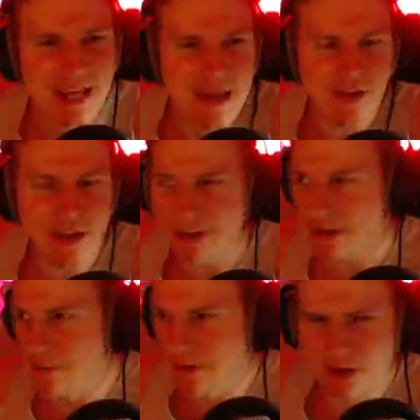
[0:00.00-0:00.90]
Volleybär
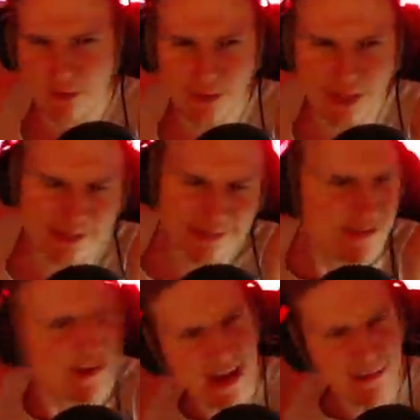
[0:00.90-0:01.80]
kommt drauf. Viele
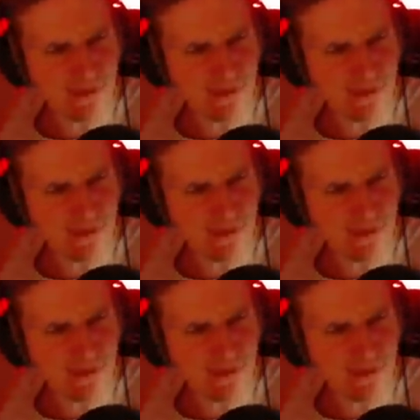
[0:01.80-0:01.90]
sind hyped,